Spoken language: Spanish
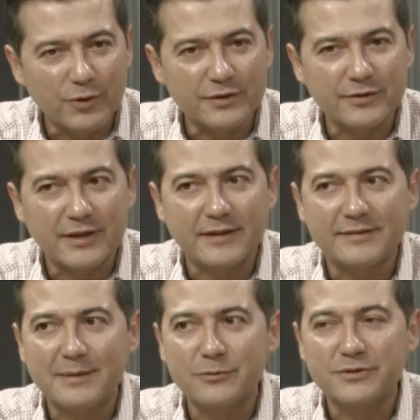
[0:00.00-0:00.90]
y es por eso que
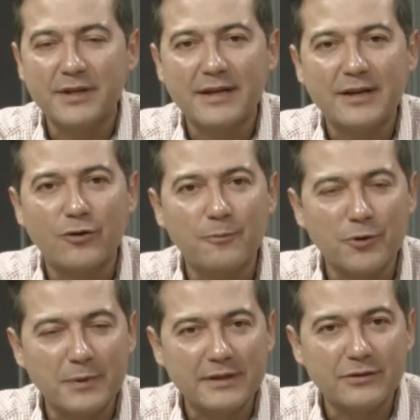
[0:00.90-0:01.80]
estamos
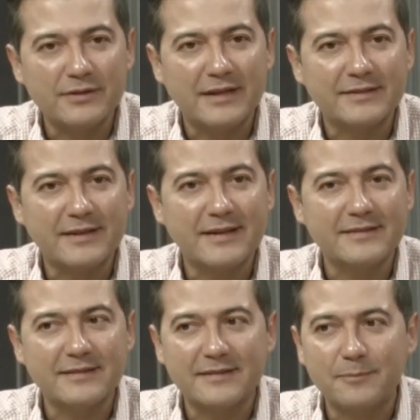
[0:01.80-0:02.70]
comprometidos a hacer
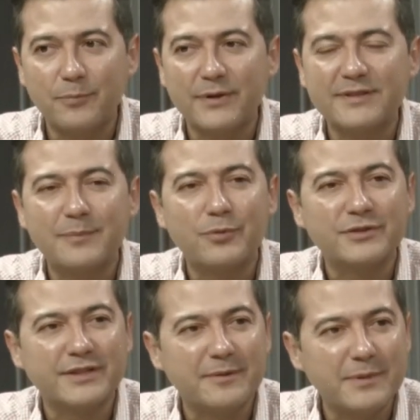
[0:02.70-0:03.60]
ese, este
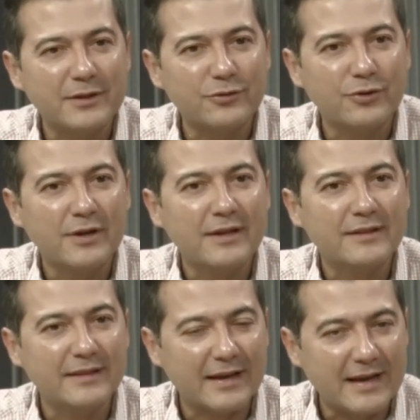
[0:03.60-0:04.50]
procedimiento
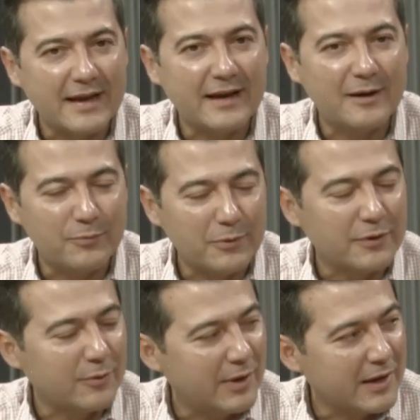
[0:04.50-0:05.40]
de cara al
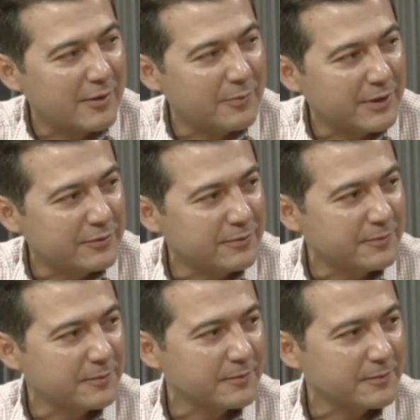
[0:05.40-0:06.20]
pueblo de Oaxaca, Humberto